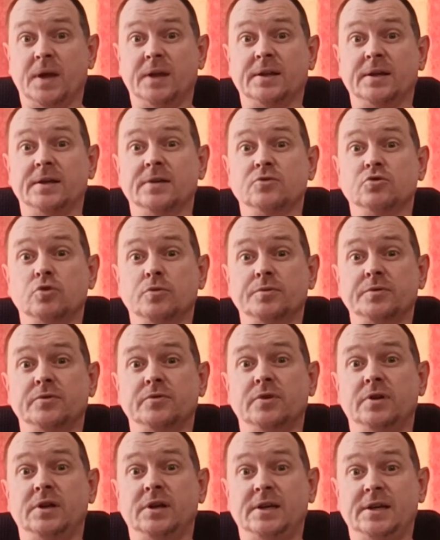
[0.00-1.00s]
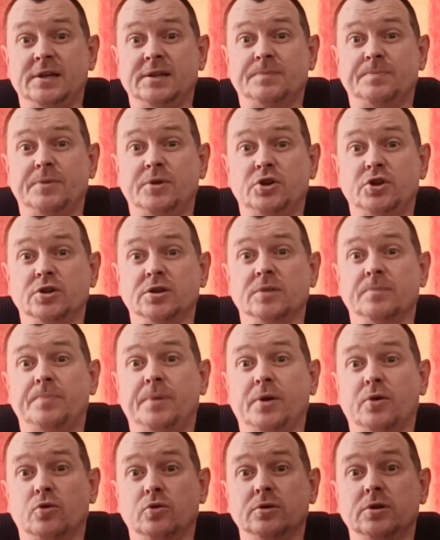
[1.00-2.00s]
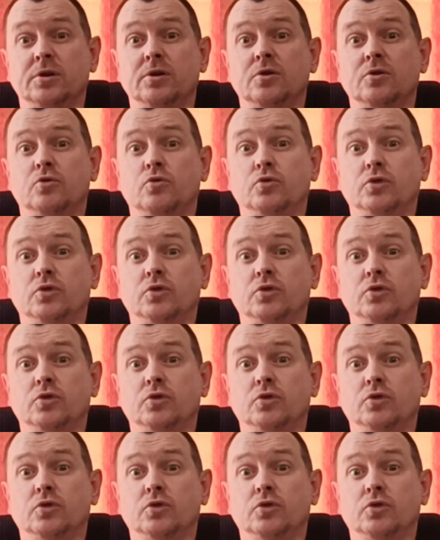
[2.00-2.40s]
Это, собственно, и есть причина природной